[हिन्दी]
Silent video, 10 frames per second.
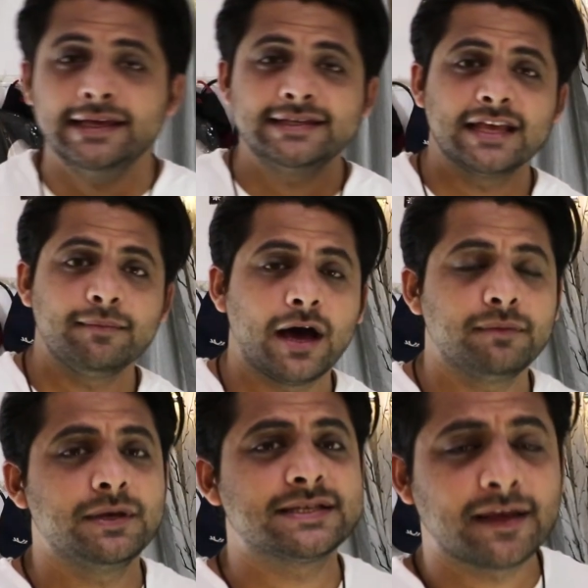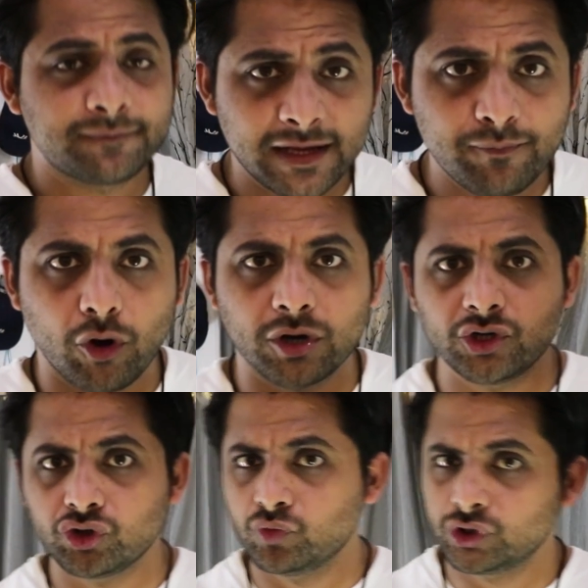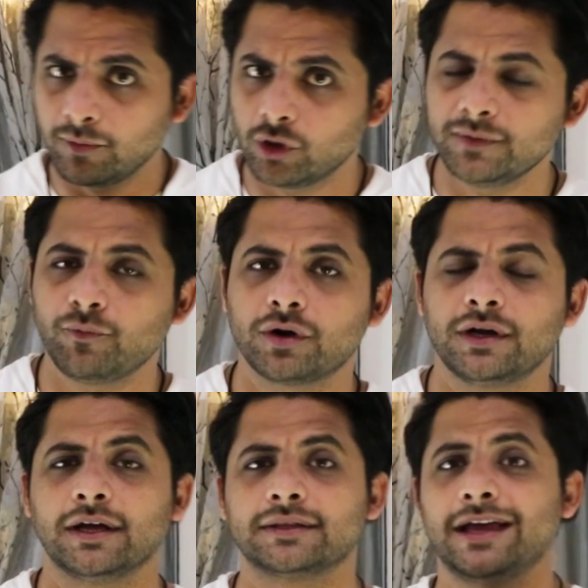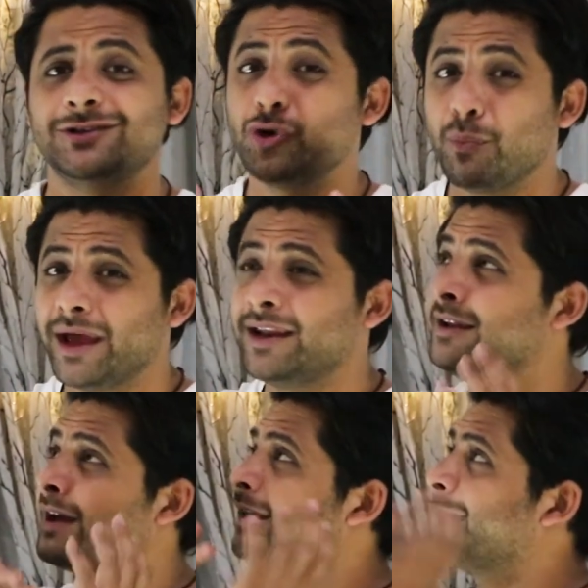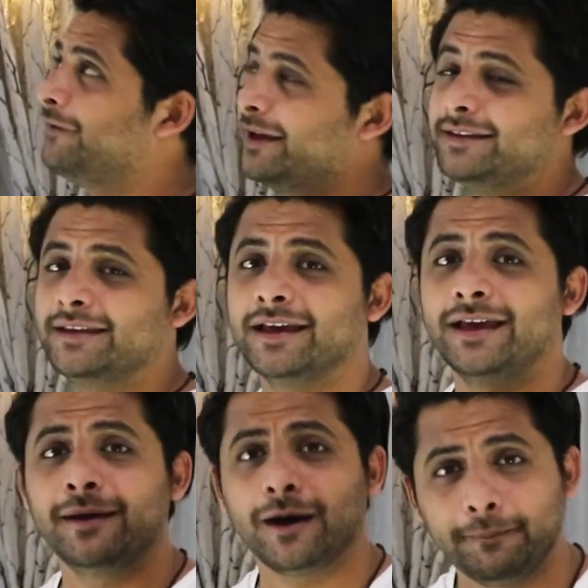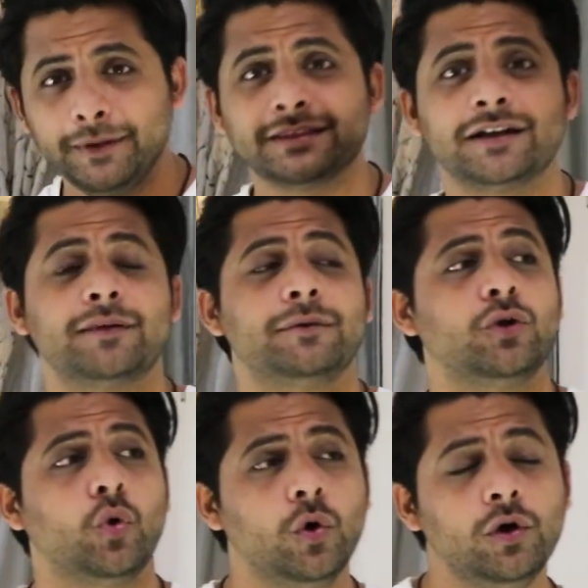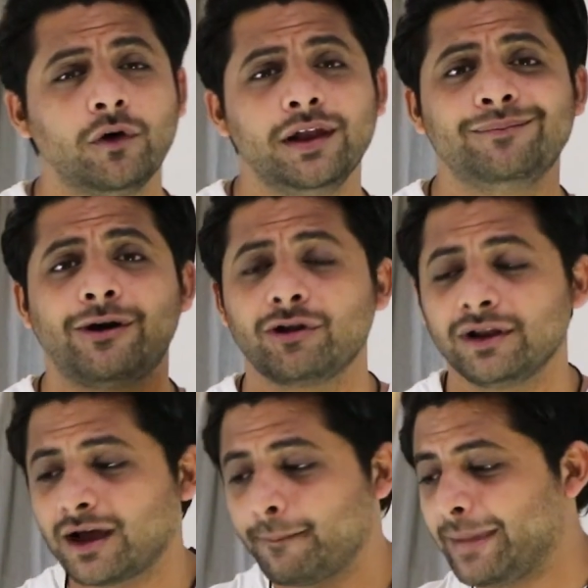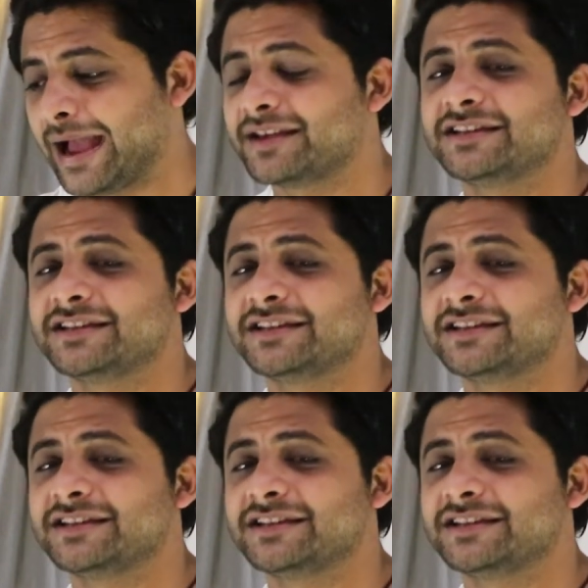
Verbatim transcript: इसके बाद में सबसे इंपॉर्टेंट जो मुझे बहुत इंपॉर्टेंट लगता है जो मैंने निकाल के फेंक दी है अपने थंडरबर्ड ओल्ड वाले मॉडल का बैक